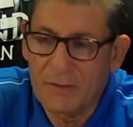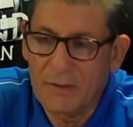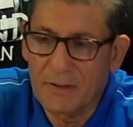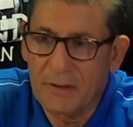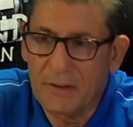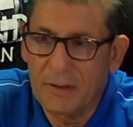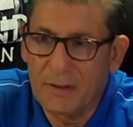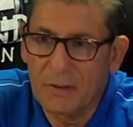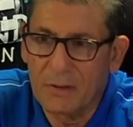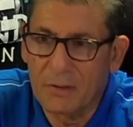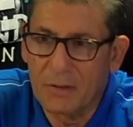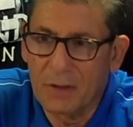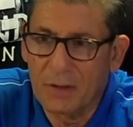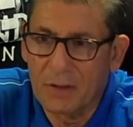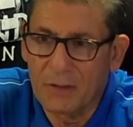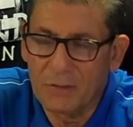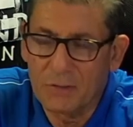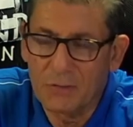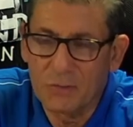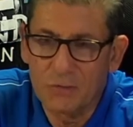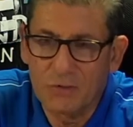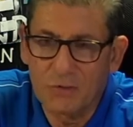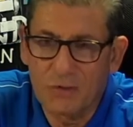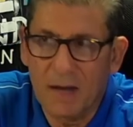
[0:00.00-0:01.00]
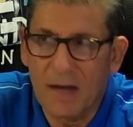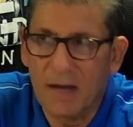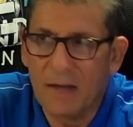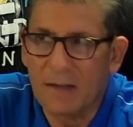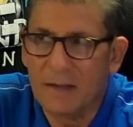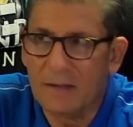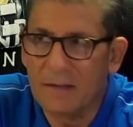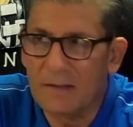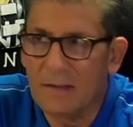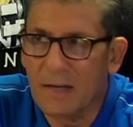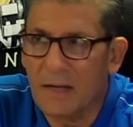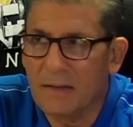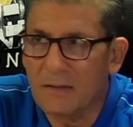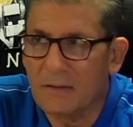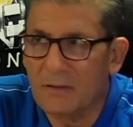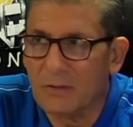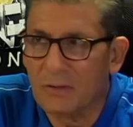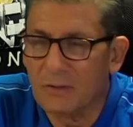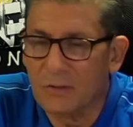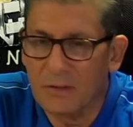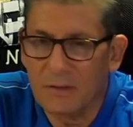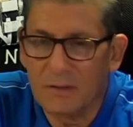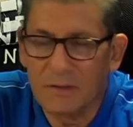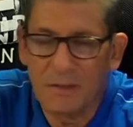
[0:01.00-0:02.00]
o escuchar es las
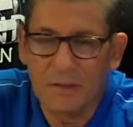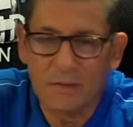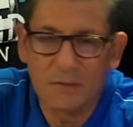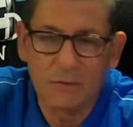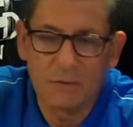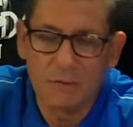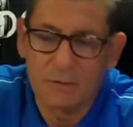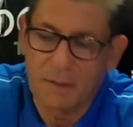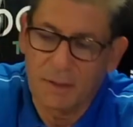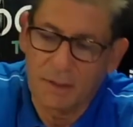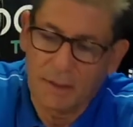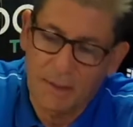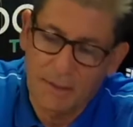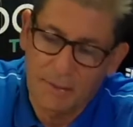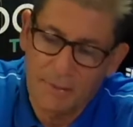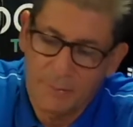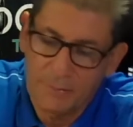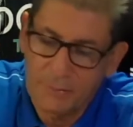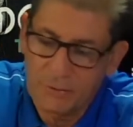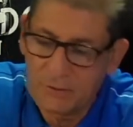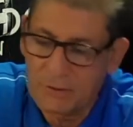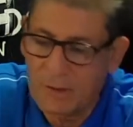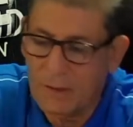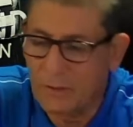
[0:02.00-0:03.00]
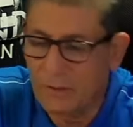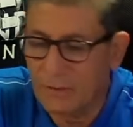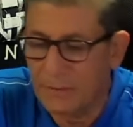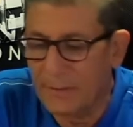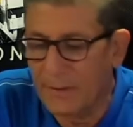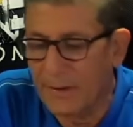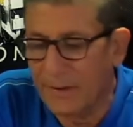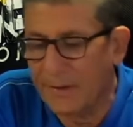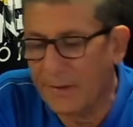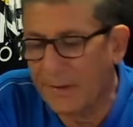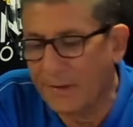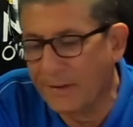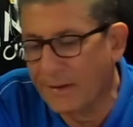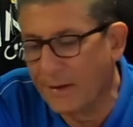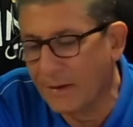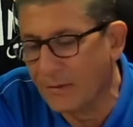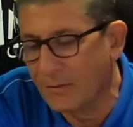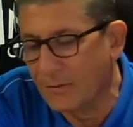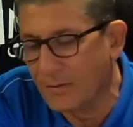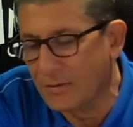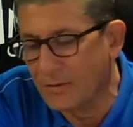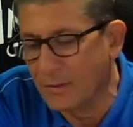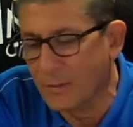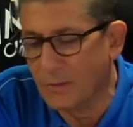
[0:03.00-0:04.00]
noticias donde que vamos a dormir, que no
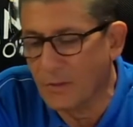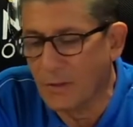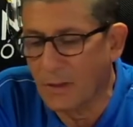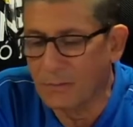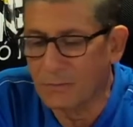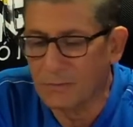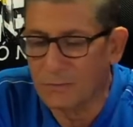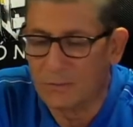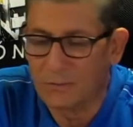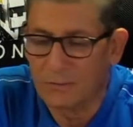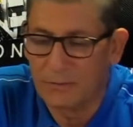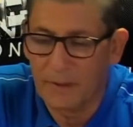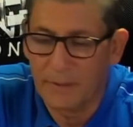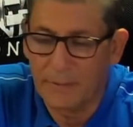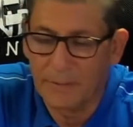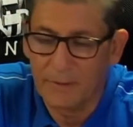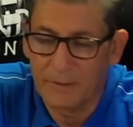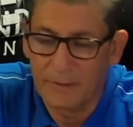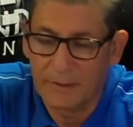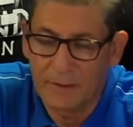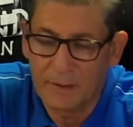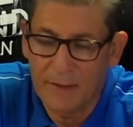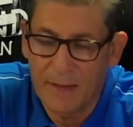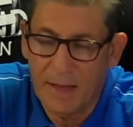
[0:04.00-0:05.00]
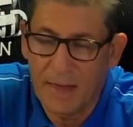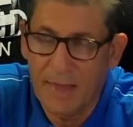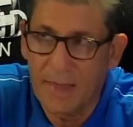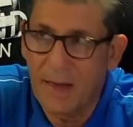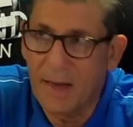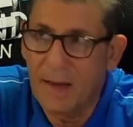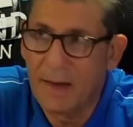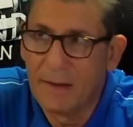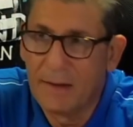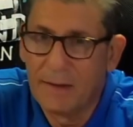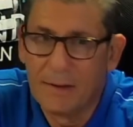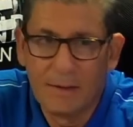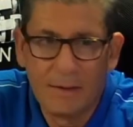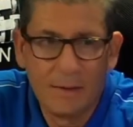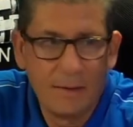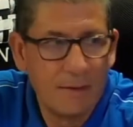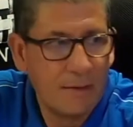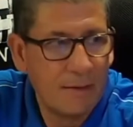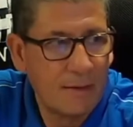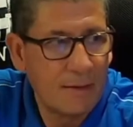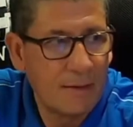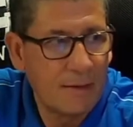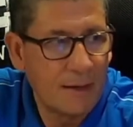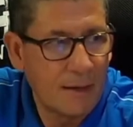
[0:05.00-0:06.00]
hacemos absolutamente nada. Que ganan mucha
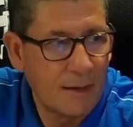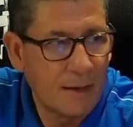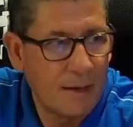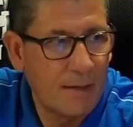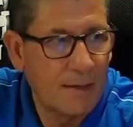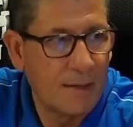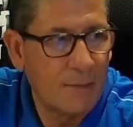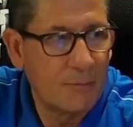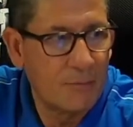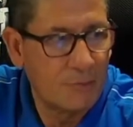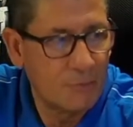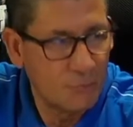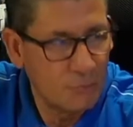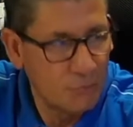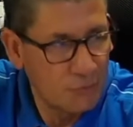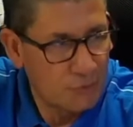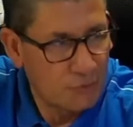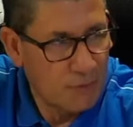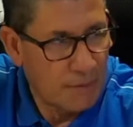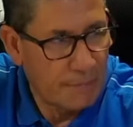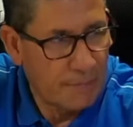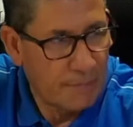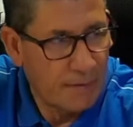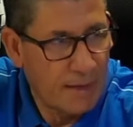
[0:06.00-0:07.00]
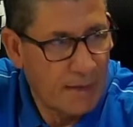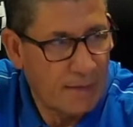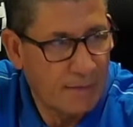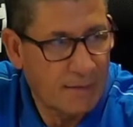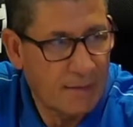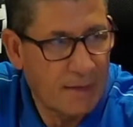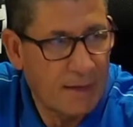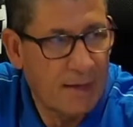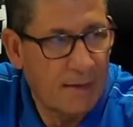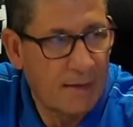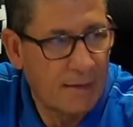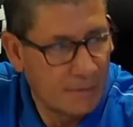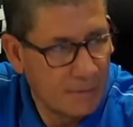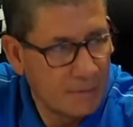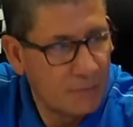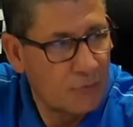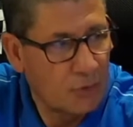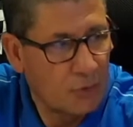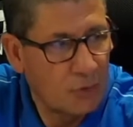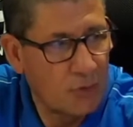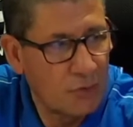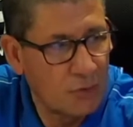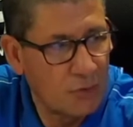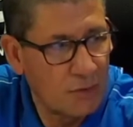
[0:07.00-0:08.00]
plata. mucha plata,
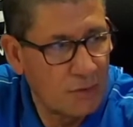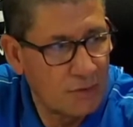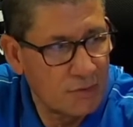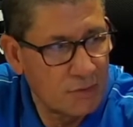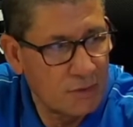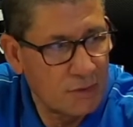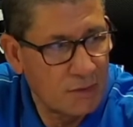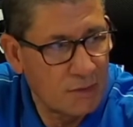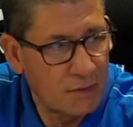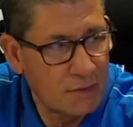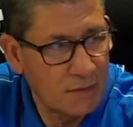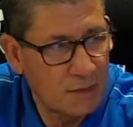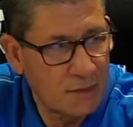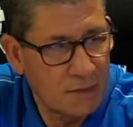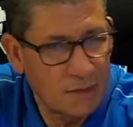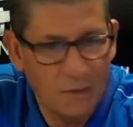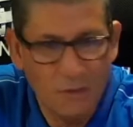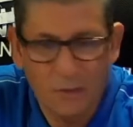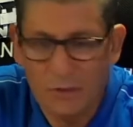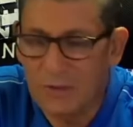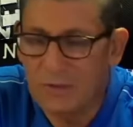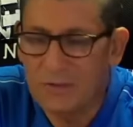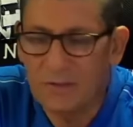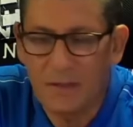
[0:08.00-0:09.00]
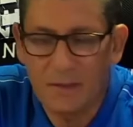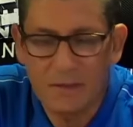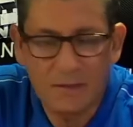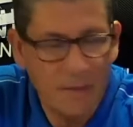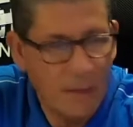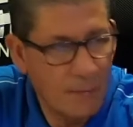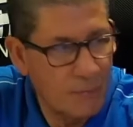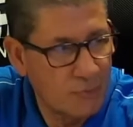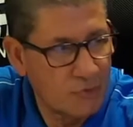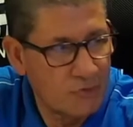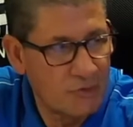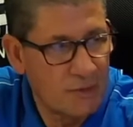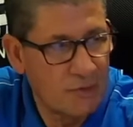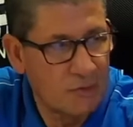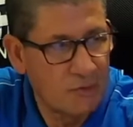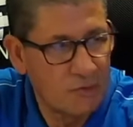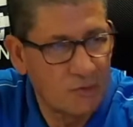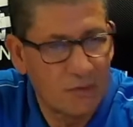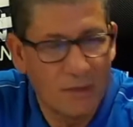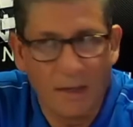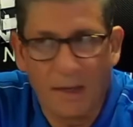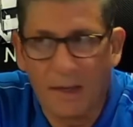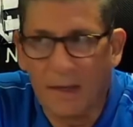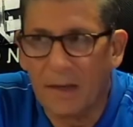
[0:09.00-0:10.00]
todo eso, eso, entonces que estamos llenos
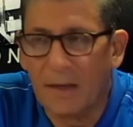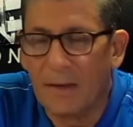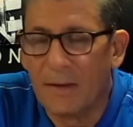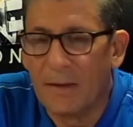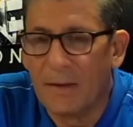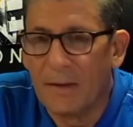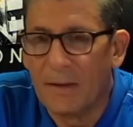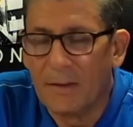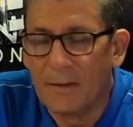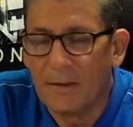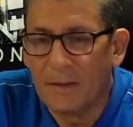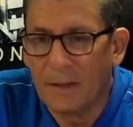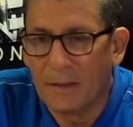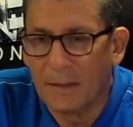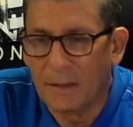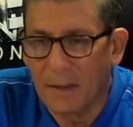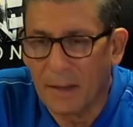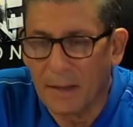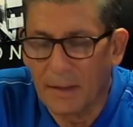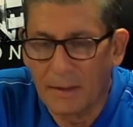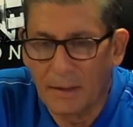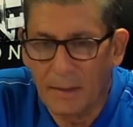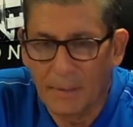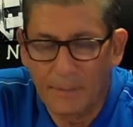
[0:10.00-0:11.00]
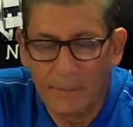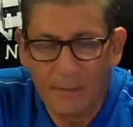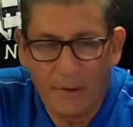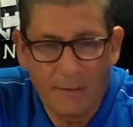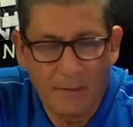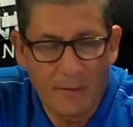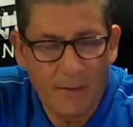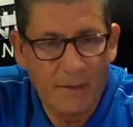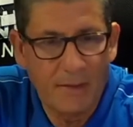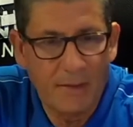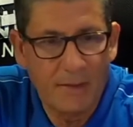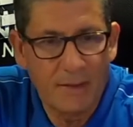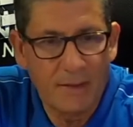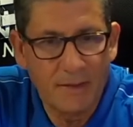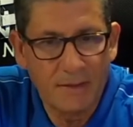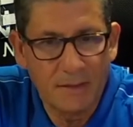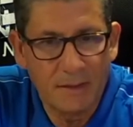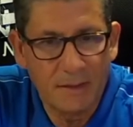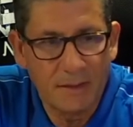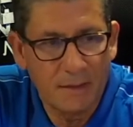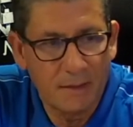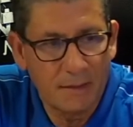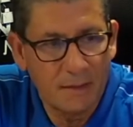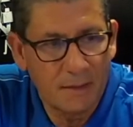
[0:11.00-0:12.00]
de, prebendas, de,
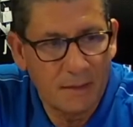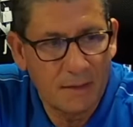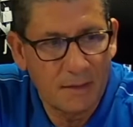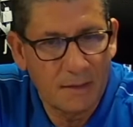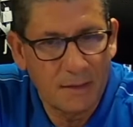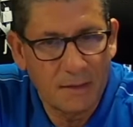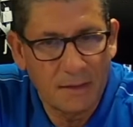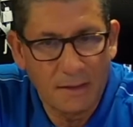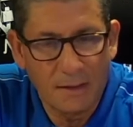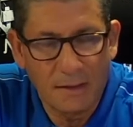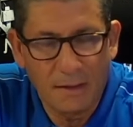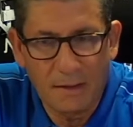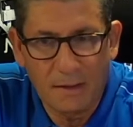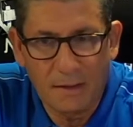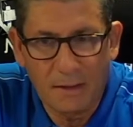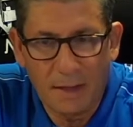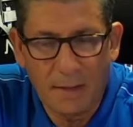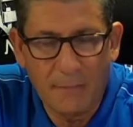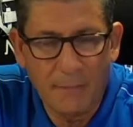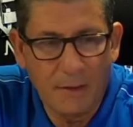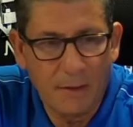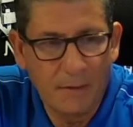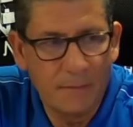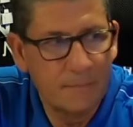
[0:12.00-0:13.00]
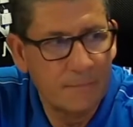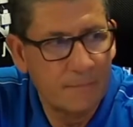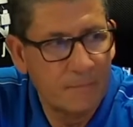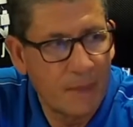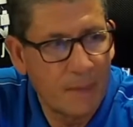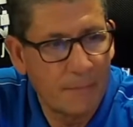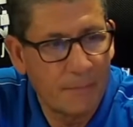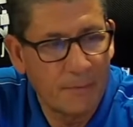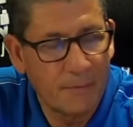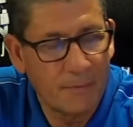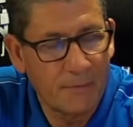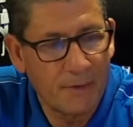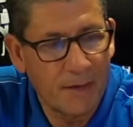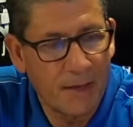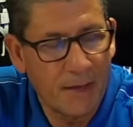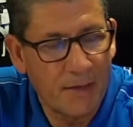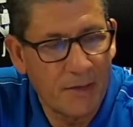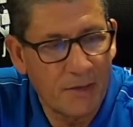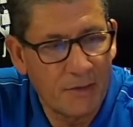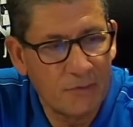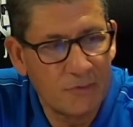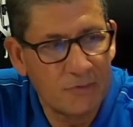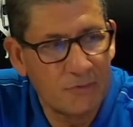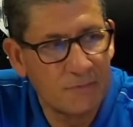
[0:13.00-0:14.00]
privilegios. De privilegios.
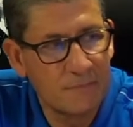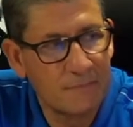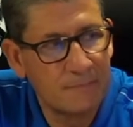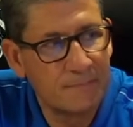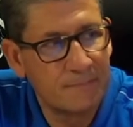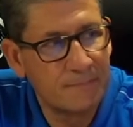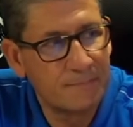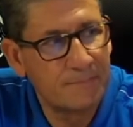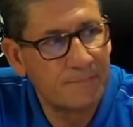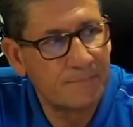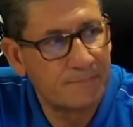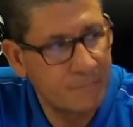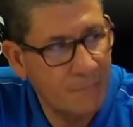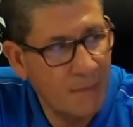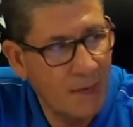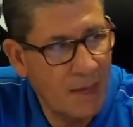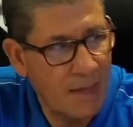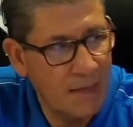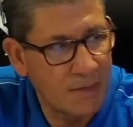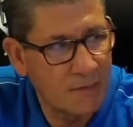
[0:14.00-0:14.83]
Eso.